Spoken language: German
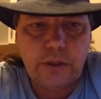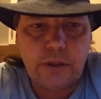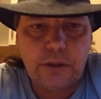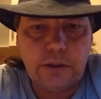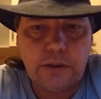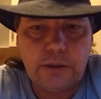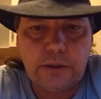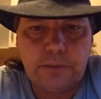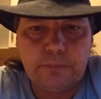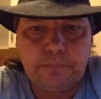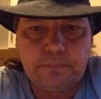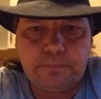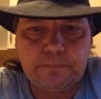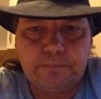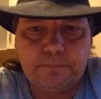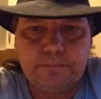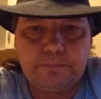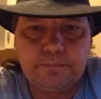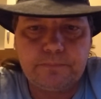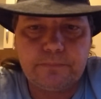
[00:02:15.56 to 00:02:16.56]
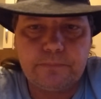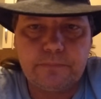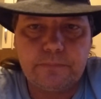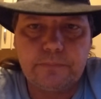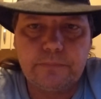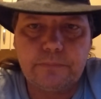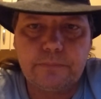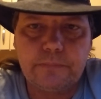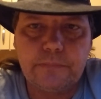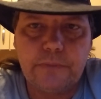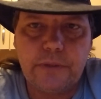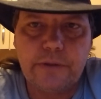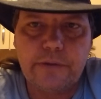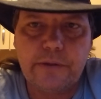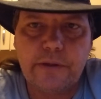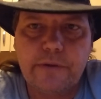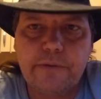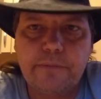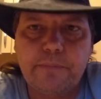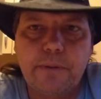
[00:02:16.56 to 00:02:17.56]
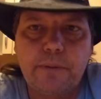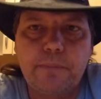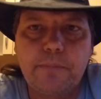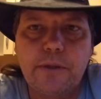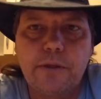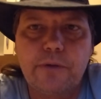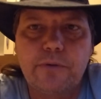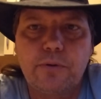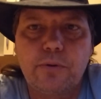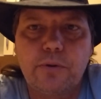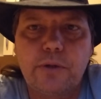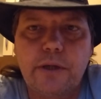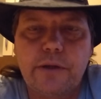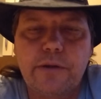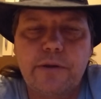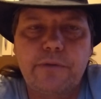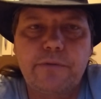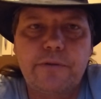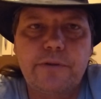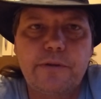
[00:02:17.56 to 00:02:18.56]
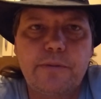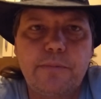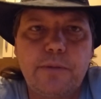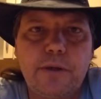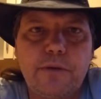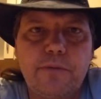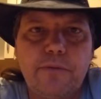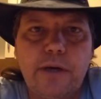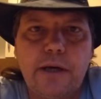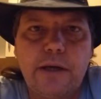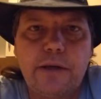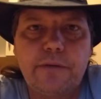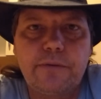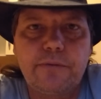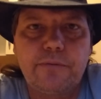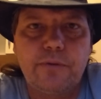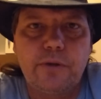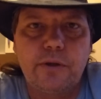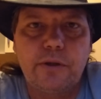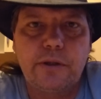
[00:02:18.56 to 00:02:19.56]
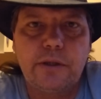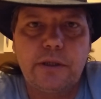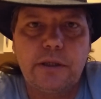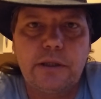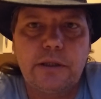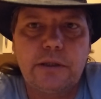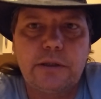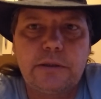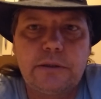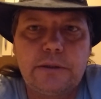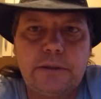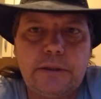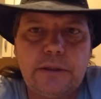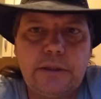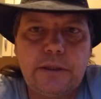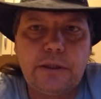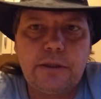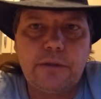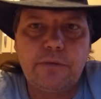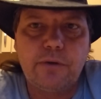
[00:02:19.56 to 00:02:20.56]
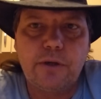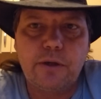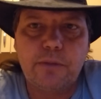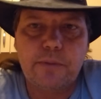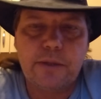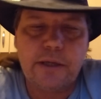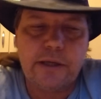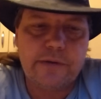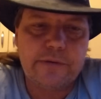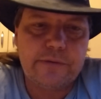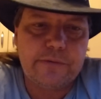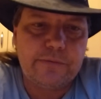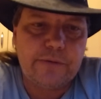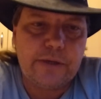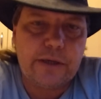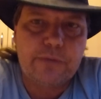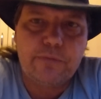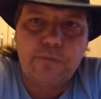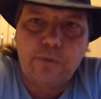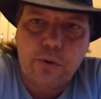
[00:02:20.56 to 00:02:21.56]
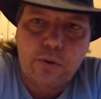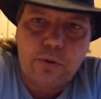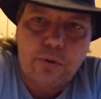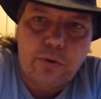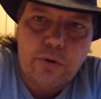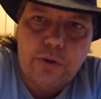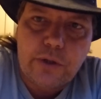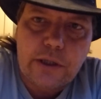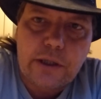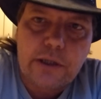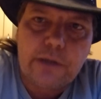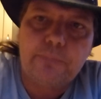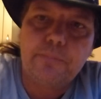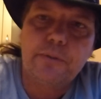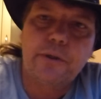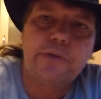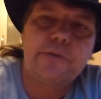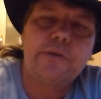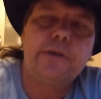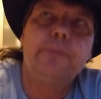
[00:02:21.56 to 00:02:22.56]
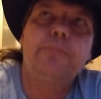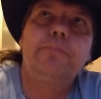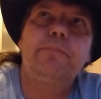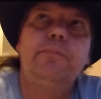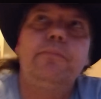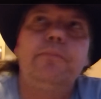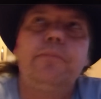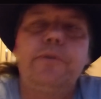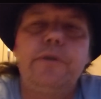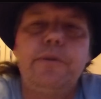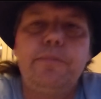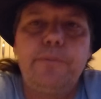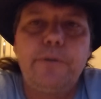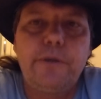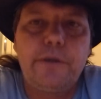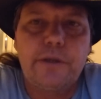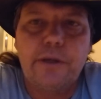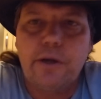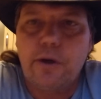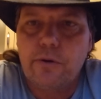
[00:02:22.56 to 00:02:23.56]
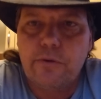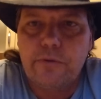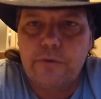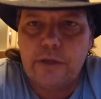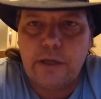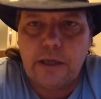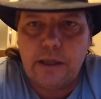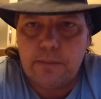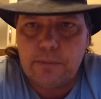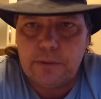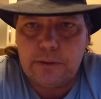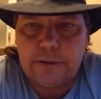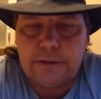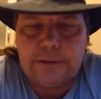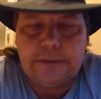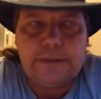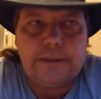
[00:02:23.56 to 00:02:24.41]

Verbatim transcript: ähm, ist das bei mir so, dass ich ziemlich weit von, der, von dem Kasten weg wohne und ich im Prinzip 70.000 habe.